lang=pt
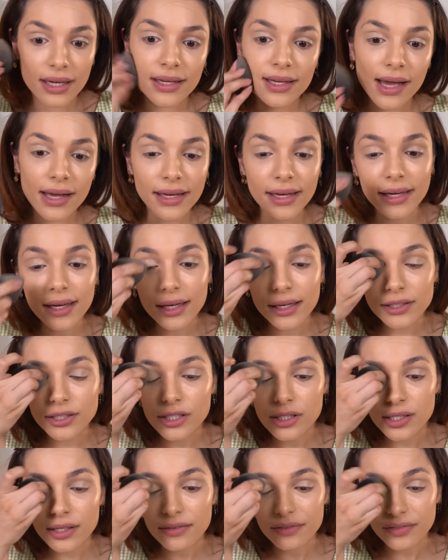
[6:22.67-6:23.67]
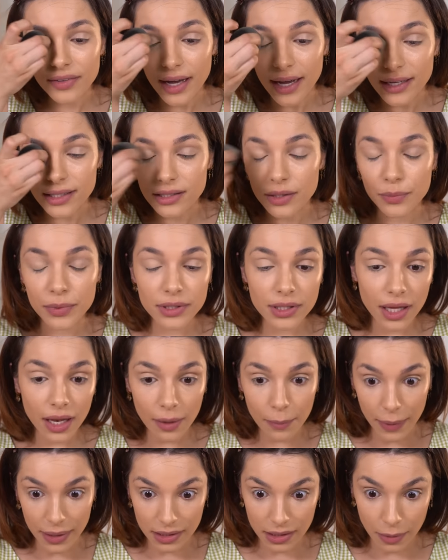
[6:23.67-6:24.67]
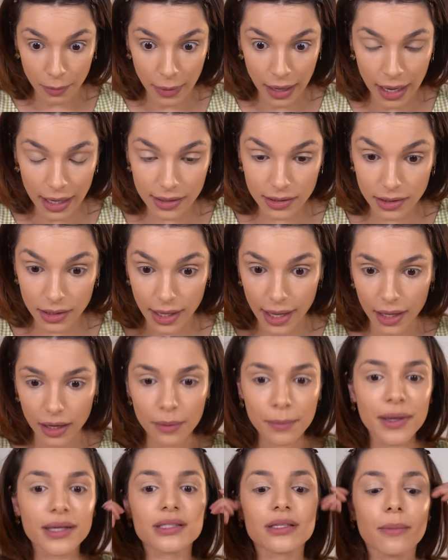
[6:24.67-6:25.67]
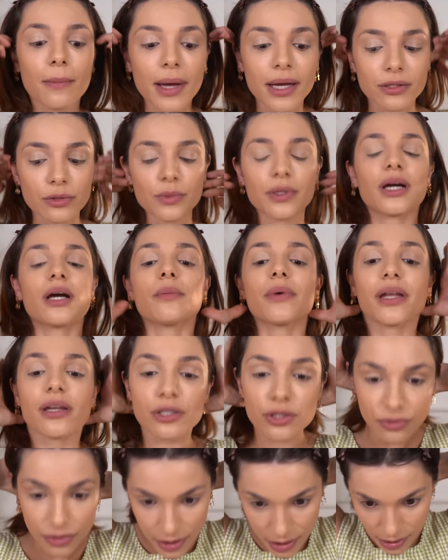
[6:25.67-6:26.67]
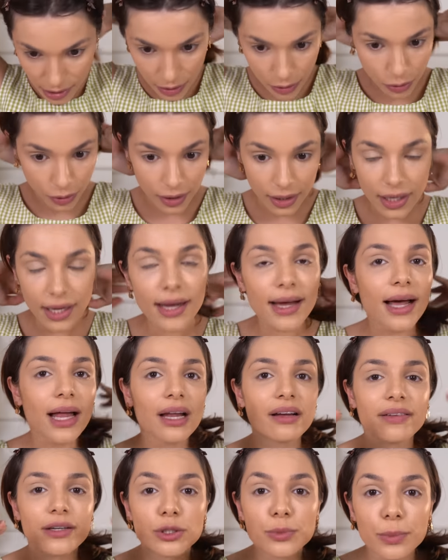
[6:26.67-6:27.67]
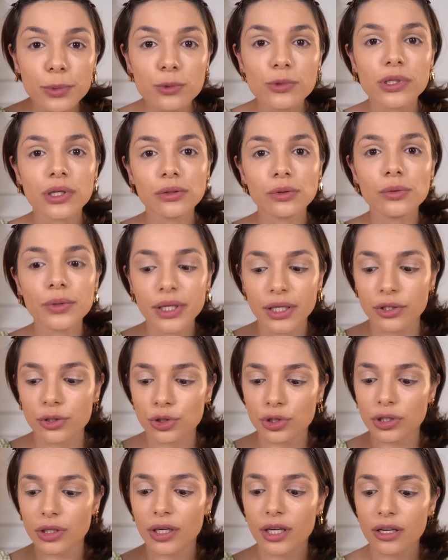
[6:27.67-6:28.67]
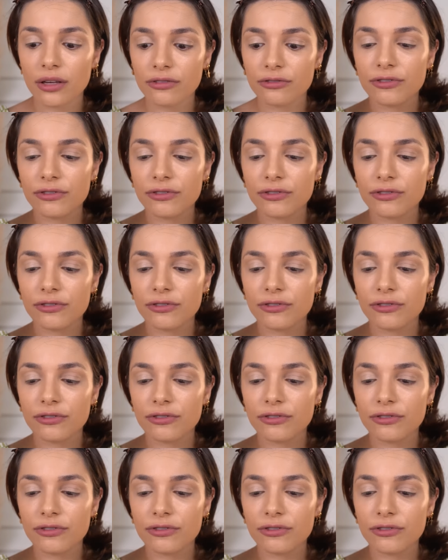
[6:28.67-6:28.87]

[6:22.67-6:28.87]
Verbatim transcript: E aí, o que a Letícia faz? Depois que ela passa a base, ela passa mais uma camada de fixador. Ela faz tipo um sanduíche.